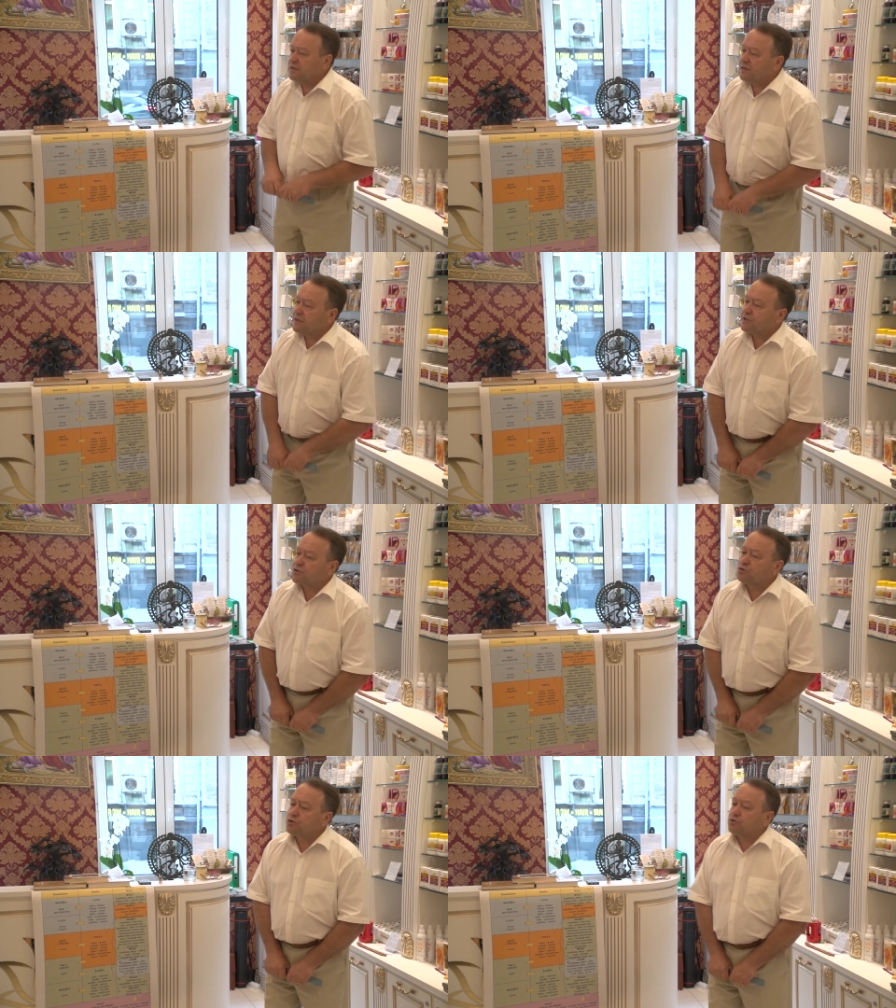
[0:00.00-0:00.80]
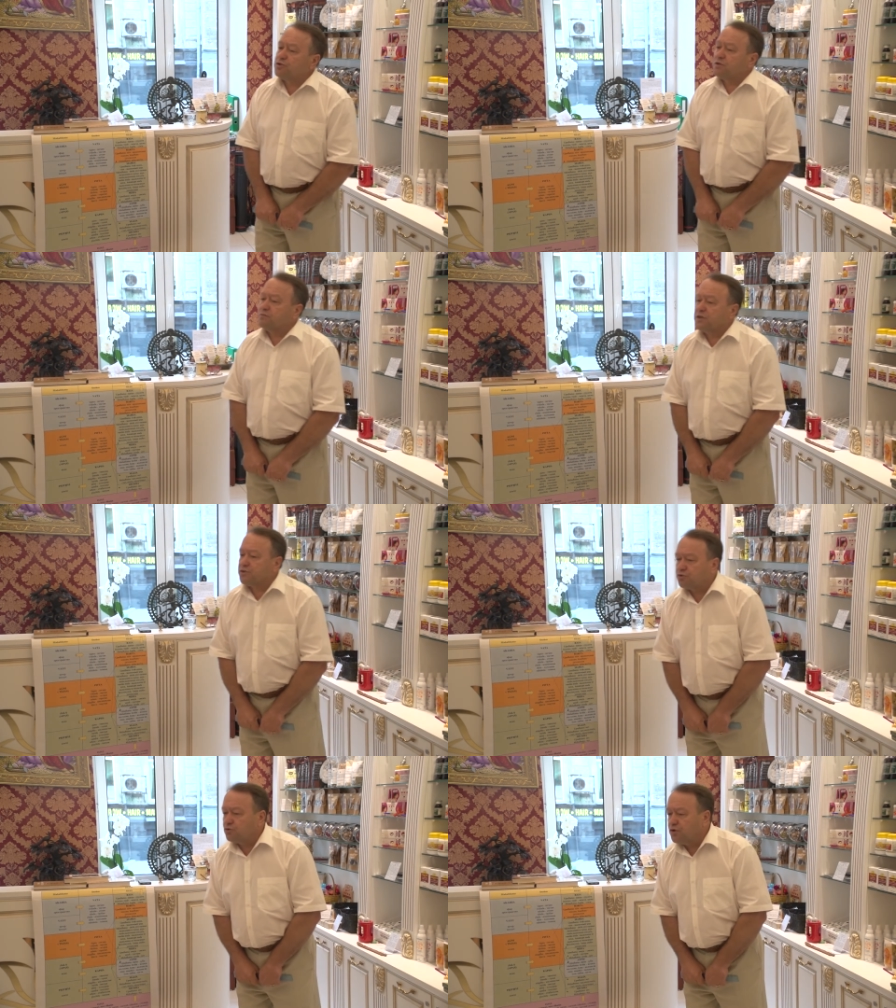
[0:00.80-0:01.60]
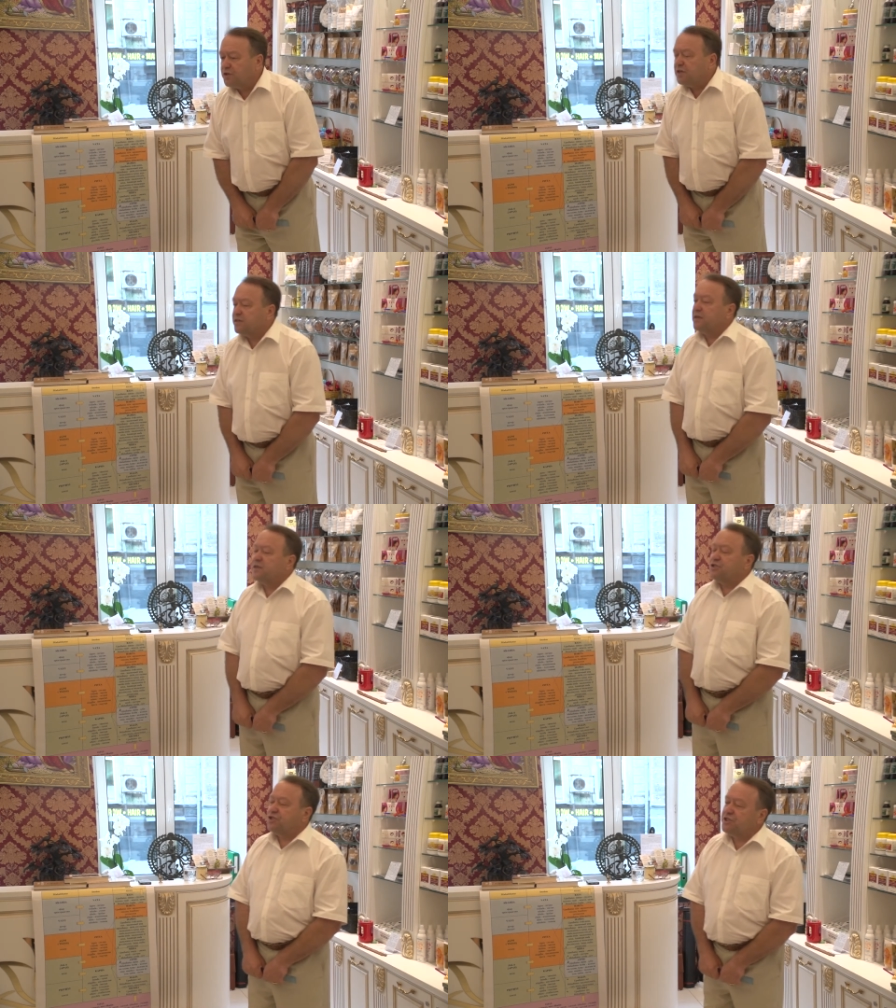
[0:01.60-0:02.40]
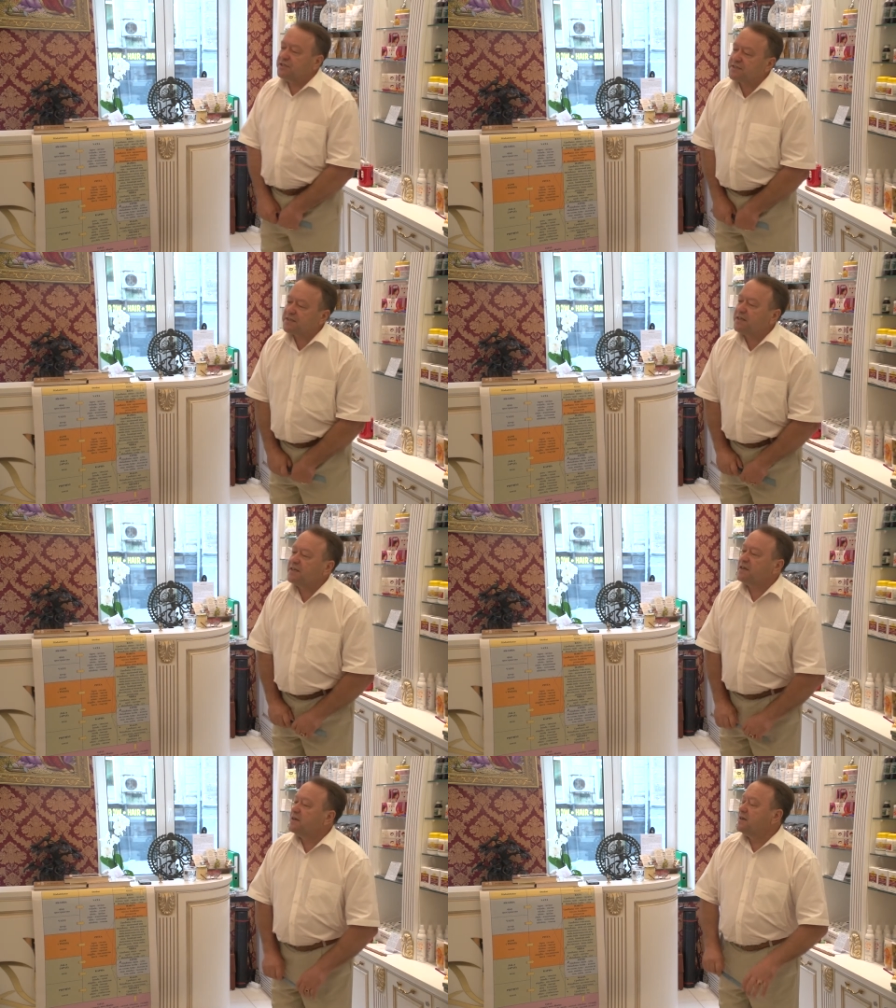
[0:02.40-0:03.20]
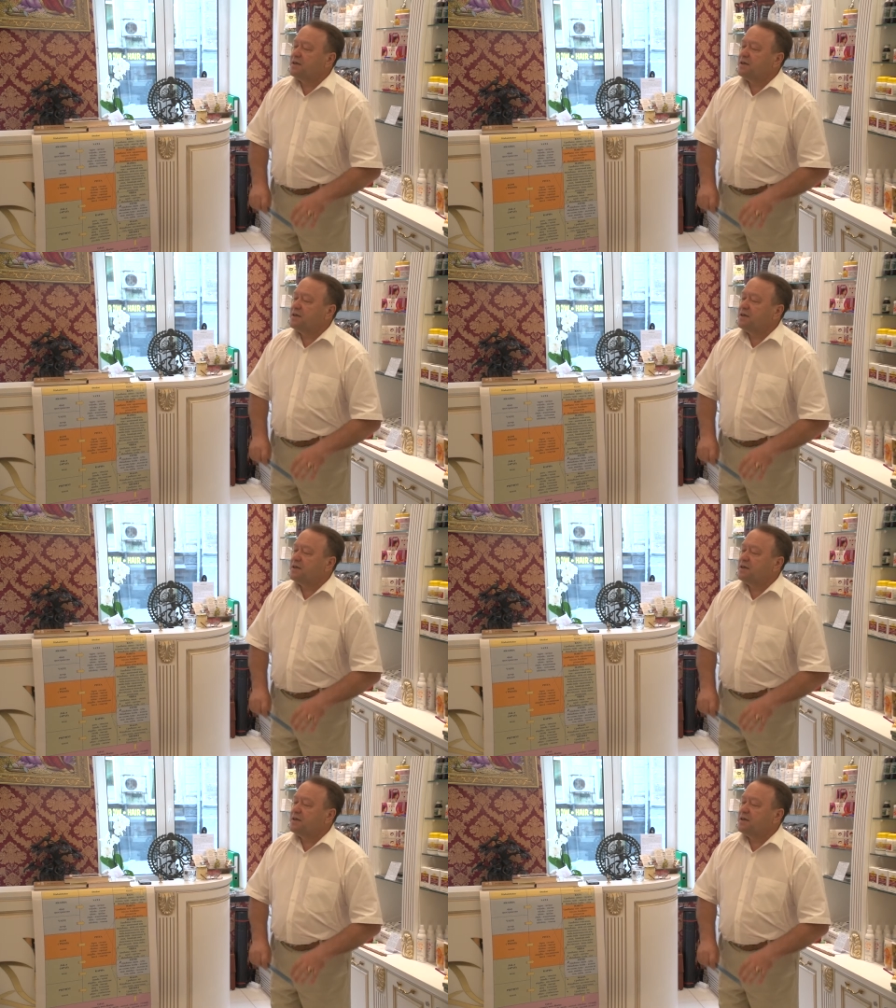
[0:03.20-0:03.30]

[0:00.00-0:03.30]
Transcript: Это что-то очень большое, чистое,